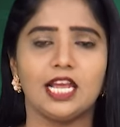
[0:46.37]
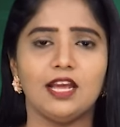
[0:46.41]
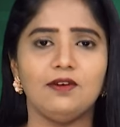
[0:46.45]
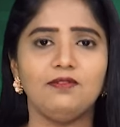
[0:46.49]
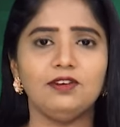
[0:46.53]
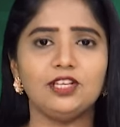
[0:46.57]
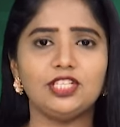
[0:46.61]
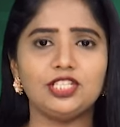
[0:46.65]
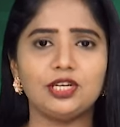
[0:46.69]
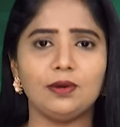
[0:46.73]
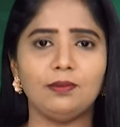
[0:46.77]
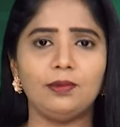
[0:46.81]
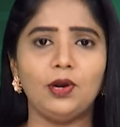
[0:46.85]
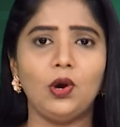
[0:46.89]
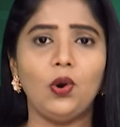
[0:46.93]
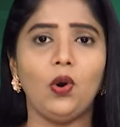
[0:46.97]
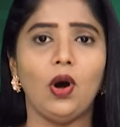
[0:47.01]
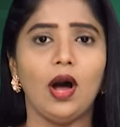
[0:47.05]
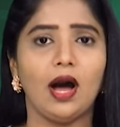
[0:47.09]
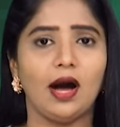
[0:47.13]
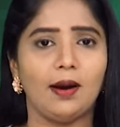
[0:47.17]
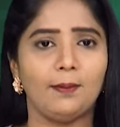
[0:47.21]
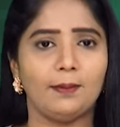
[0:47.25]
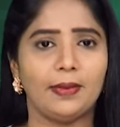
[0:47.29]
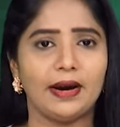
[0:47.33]
ఈ విషయంలో
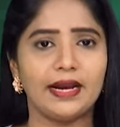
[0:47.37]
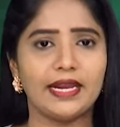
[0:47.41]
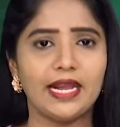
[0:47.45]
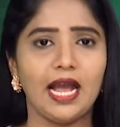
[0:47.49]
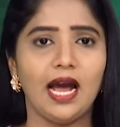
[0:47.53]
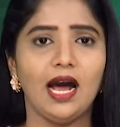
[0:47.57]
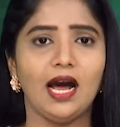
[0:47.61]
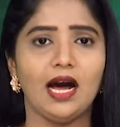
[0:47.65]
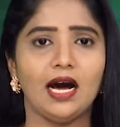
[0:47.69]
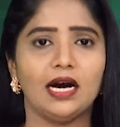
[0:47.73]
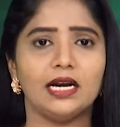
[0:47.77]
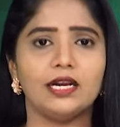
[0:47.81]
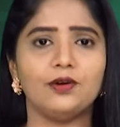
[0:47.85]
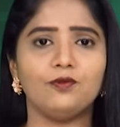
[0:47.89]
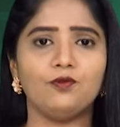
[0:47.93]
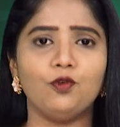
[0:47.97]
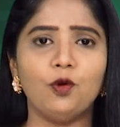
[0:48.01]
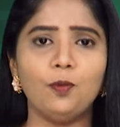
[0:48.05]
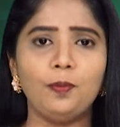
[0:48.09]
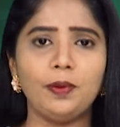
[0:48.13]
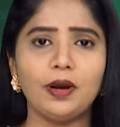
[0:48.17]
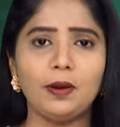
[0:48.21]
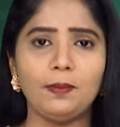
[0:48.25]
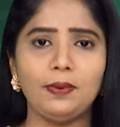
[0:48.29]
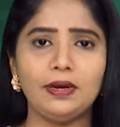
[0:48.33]
అమ్మయ్య అని
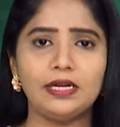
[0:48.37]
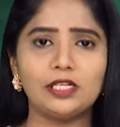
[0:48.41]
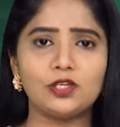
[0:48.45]
ఊపిరి